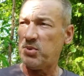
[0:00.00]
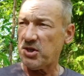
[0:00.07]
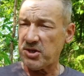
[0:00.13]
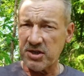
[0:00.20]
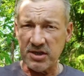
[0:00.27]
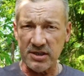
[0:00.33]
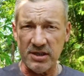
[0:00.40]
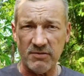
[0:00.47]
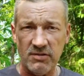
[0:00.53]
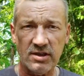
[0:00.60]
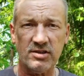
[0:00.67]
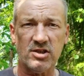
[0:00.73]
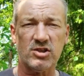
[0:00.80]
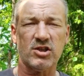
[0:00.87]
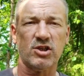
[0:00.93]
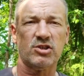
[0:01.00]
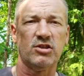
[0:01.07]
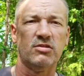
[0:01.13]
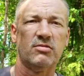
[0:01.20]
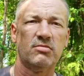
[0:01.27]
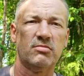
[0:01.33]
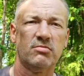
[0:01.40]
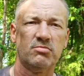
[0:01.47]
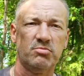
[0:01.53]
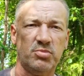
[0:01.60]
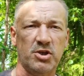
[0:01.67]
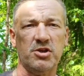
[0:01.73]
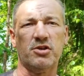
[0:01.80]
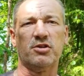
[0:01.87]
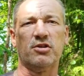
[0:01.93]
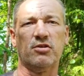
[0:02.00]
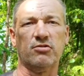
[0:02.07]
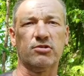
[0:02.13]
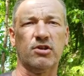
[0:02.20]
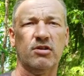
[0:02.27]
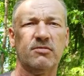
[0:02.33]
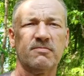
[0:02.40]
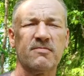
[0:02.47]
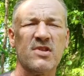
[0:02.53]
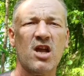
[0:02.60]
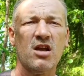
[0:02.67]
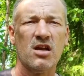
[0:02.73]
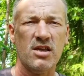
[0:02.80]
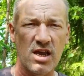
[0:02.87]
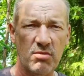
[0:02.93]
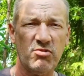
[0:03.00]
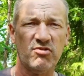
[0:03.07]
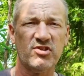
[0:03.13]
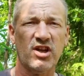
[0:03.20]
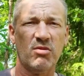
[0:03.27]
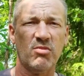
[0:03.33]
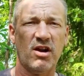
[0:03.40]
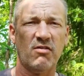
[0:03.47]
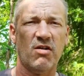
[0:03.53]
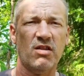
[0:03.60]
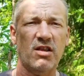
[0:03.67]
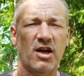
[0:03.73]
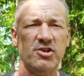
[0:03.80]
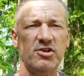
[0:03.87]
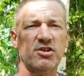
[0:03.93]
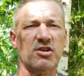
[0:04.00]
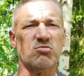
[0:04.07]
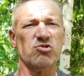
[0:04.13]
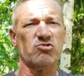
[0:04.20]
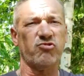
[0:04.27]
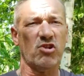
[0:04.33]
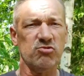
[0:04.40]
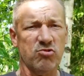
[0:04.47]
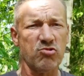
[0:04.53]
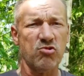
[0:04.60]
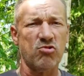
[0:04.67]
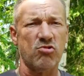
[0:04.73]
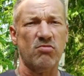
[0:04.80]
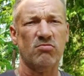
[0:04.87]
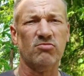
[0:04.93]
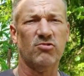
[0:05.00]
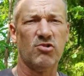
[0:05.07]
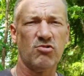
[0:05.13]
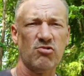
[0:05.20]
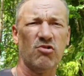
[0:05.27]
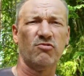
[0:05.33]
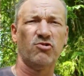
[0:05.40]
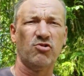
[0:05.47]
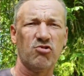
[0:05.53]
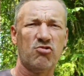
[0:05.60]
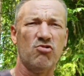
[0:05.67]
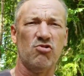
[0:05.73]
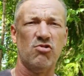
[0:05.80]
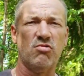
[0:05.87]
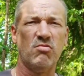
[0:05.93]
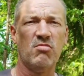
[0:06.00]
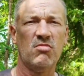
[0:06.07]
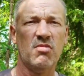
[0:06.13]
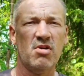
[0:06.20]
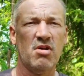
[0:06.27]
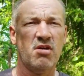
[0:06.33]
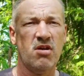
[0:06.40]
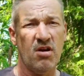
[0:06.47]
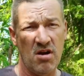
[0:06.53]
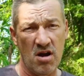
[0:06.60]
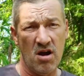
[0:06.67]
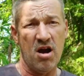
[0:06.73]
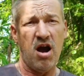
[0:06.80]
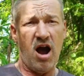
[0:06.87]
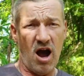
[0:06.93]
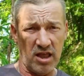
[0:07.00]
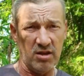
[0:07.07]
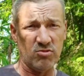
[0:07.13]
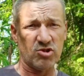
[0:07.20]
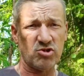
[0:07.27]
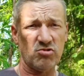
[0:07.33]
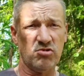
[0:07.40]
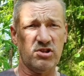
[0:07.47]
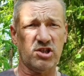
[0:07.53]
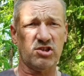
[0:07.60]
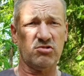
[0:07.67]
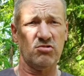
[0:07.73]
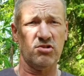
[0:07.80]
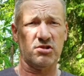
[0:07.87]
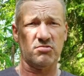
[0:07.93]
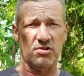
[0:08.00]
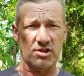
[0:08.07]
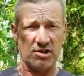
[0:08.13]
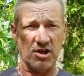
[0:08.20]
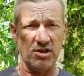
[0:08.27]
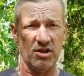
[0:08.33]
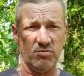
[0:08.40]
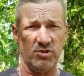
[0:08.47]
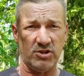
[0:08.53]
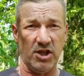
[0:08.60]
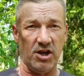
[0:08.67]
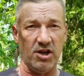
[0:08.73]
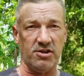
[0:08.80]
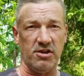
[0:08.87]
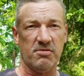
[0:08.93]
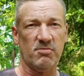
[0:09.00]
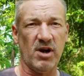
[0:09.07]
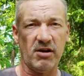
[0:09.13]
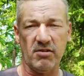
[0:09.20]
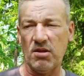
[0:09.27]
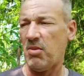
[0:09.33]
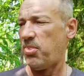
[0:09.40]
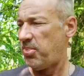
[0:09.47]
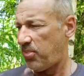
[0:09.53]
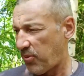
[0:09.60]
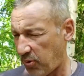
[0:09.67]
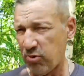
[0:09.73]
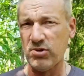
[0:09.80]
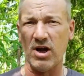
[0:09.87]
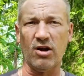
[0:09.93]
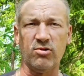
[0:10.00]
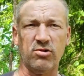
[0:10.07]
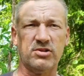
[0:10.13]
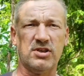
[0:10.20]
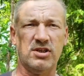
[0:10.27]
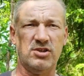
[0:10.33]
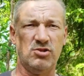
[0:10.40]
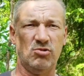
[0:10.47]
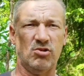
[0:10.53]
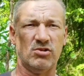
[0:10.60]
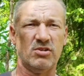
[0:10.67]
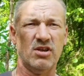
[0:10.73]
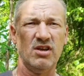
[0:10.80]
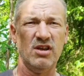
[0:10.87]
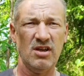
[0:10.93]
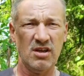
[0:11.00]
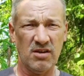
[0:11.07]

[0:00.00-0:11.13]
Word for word: Петенька, давай ты скажи. Петенька такой стоит. Я бы взял, Маривана, один арбуз в одну руку, другой в другую. А на мужское достоинство насадил бы третий, Маривана. Фу, какой ты идиот.